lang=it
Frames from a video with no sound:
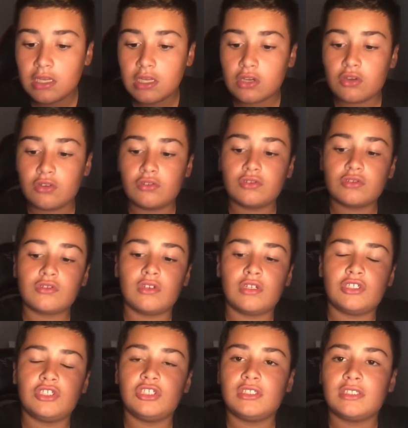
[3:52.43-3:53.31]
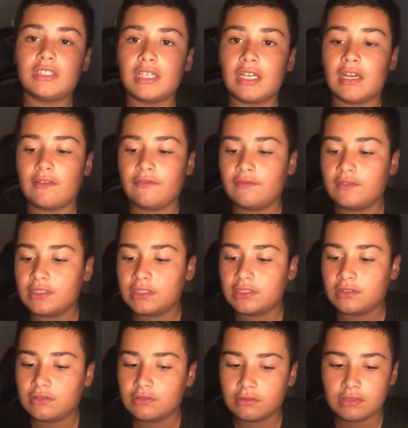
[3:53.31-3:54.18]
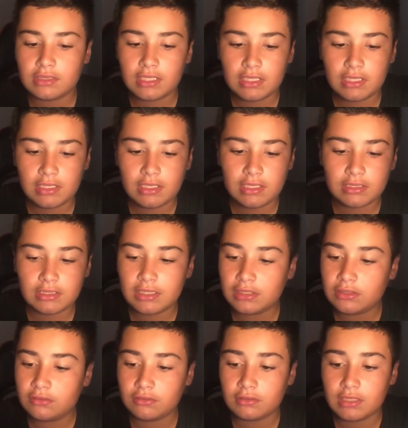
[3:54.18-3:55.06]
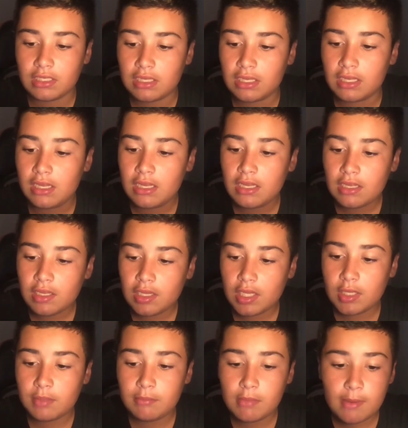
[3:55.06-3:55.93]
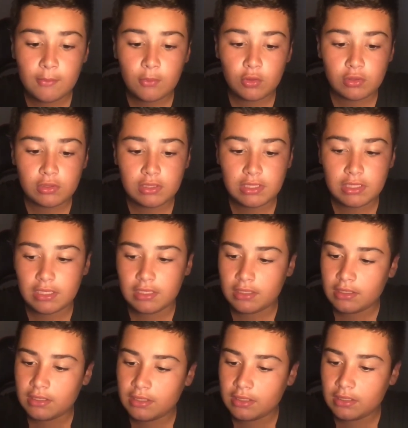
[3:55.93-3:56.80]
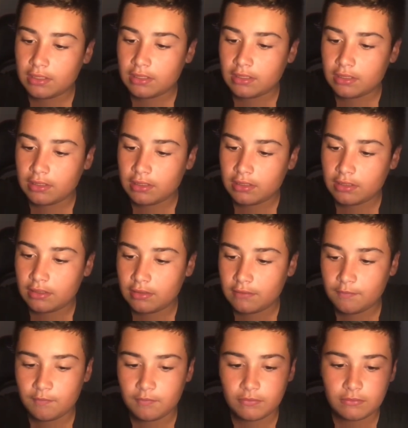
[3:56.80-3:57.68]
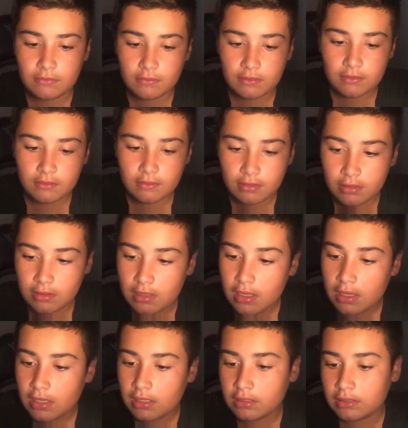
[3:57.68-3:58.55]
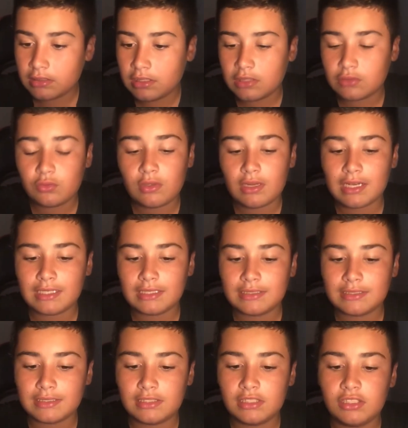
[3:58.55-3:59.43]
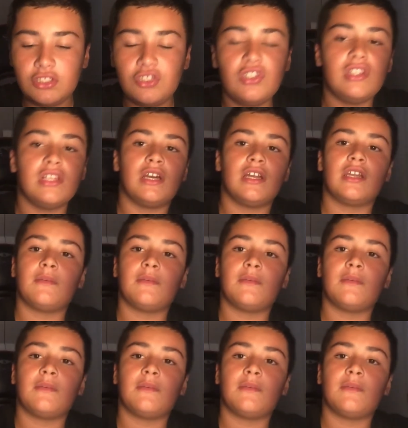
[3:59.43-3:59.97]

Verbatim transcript: conosco la città visto che ha detto che eh, mia moglie... Eh, la sua ragazza siciliana